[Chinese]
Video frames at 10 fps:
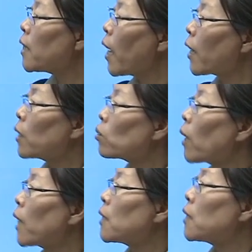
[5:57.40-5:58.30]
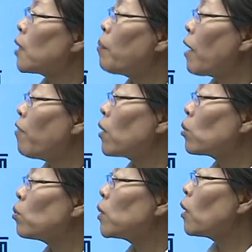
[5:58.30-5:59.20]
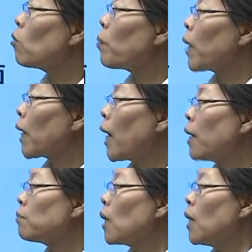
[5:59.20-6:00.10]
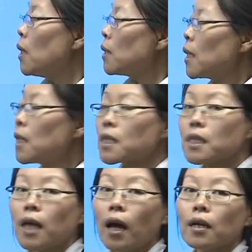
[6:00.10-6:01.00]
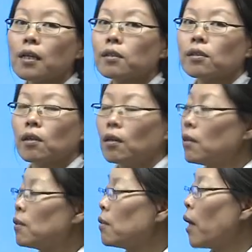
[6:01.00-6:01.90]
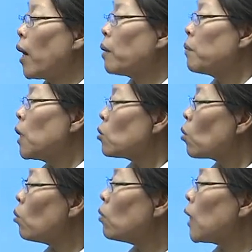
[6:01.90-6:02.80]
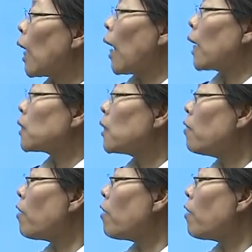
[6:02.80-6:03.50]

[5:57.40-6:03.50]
在给出来这几个摆放的图形，我们来看这三个几何体呀，从哪些